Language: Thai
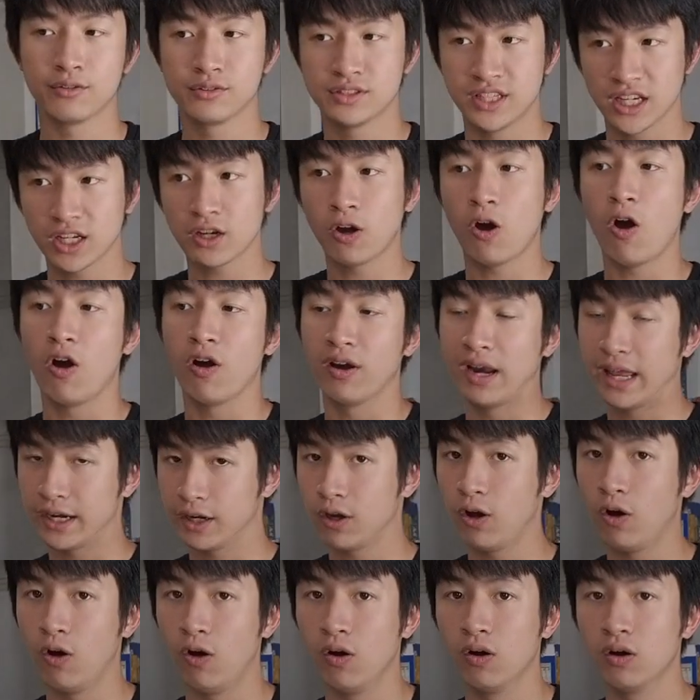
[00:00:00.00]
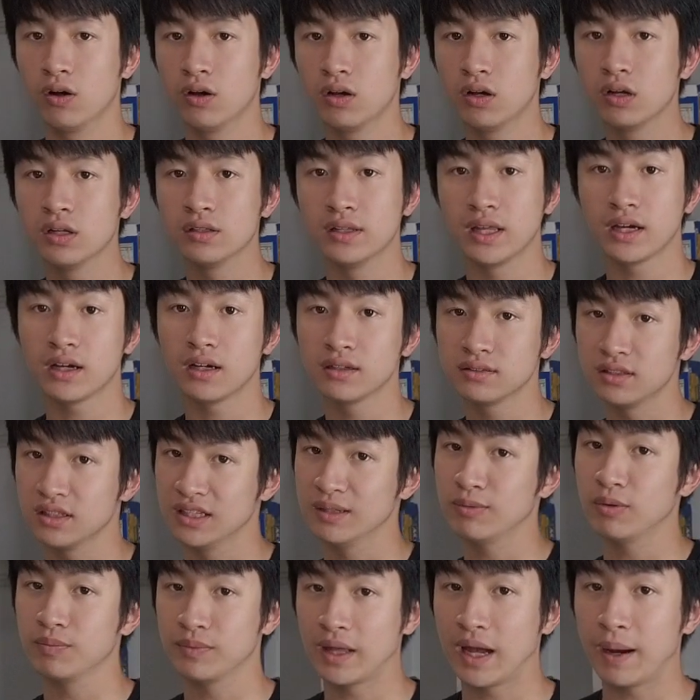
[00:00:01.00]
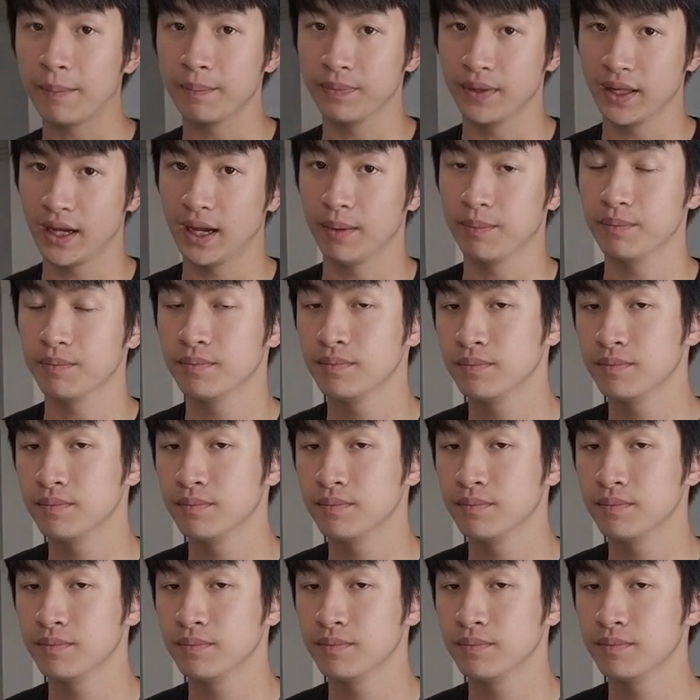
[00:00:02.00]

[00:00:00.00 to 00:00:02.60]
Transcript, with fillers: เช็คของรันของนั่นคือสิ่งที่ผมทำนะครับ